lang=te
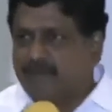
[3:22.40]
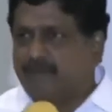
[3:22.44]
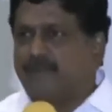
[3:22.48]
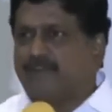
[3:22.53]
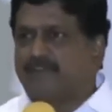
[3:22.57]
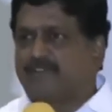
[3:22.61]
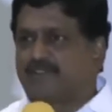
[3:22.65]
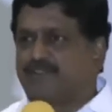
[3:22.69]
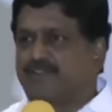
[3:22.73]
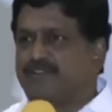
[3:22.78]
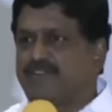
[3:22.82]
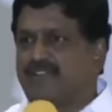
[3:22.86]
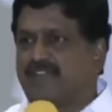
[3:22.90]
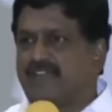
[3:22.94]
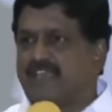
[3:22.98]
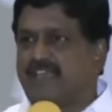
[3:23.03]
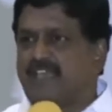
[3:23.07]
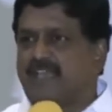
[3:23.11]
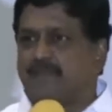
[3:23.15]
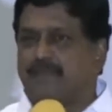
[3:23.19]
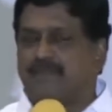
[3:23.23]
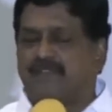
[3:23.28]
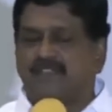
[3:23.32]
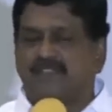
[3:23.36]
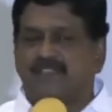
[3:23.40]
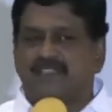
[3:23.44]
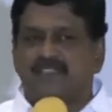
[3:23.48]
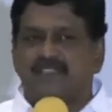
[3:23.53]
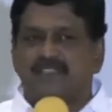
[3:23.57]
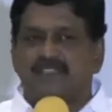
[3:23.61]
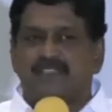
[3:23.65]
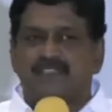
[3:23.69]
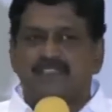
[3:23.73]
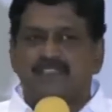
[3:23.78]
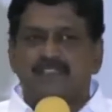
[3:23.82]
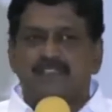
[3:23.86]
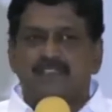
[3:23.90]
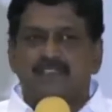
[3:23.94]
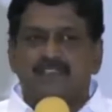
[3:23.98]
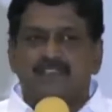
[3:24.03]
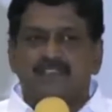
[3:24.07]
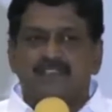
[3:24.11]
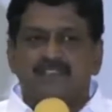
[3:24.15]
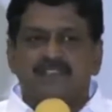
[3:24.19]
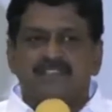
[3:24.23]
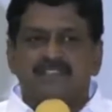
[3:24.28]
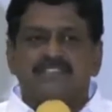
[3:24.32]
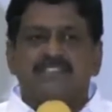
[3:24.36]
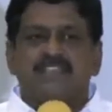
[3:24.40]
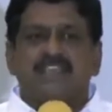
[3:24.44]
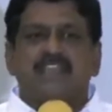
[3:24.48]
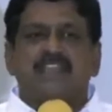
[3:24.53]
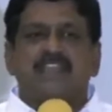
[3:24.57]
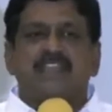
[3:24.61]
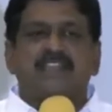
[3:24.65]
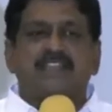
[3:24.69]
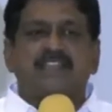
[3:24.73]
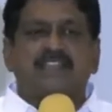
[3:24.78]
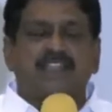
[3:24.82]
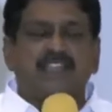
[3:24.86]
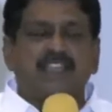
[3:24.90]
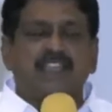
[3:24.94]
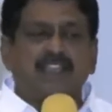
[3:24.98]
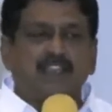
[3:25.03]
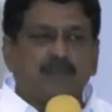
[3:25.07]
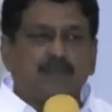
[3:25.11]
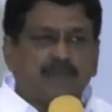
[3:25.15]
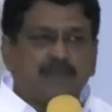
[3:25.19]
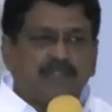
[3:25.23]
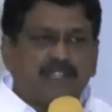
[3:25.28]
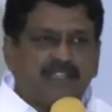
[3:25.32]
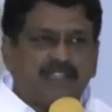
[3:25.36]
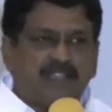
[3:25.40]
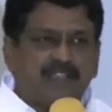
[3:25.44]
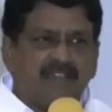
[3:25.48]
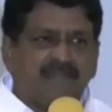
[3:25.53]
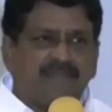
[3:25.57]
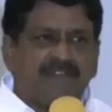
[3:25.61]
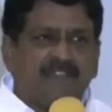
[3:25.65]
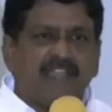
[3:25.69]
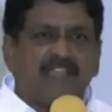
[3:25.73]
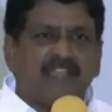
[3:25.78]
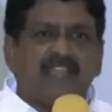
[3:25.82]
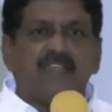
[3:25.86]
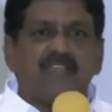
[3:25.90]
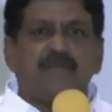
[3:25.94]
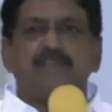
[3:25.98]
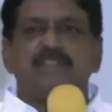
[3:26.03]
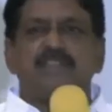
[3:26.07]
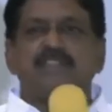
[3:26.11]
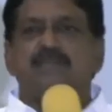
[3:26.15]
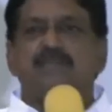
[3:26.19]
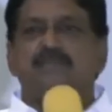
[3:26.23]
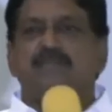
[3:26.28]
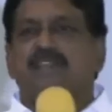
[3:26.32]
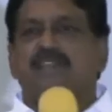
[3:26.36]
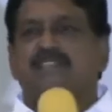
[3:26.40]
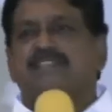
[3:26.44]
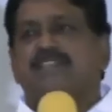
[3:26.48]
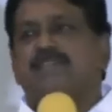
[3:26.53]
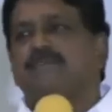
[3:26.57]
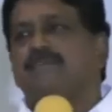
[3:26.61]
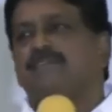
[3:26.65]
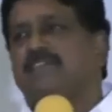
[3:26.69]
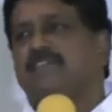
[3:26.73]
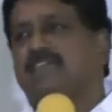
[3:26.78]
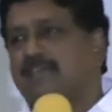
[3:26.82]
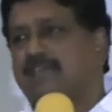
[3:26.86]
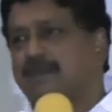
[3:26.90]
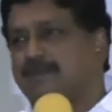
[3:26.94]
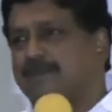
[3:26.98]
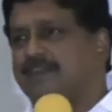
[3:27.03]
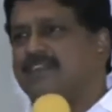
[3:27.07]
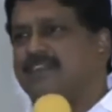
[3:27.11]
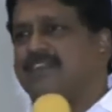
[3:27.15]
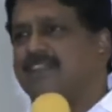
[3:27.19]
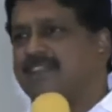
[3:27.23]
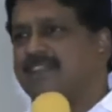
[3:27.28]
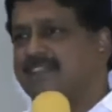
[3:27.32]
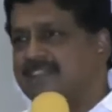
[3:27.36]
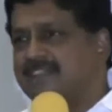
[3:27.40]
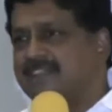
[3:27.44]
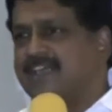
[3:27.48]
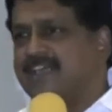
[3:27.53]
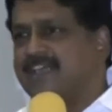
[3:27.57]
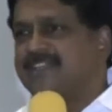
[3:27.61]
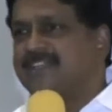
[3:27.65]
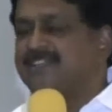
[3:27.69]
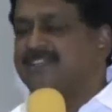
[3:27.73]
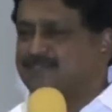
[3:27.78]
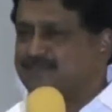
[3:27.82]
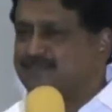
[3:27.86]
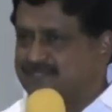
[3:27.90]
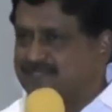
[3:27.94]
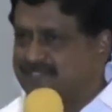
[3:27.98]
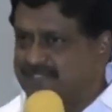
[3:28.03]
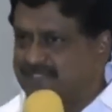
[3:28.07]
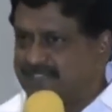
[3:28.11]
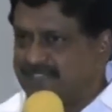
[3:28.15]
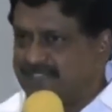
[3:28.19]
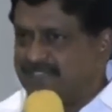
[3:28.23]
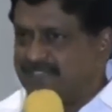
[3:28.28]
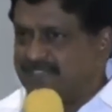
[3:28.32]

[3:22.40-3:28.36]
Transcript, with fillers: ఫైల్ పెట్టుకుంటాడా క్యాబినెట్కి అది సెక్రటరీలు పెట్టిన ఫైళ్ళ మీద మాత్రమే క్యాబినెట్ నిర్ణయాలు తీసుకునే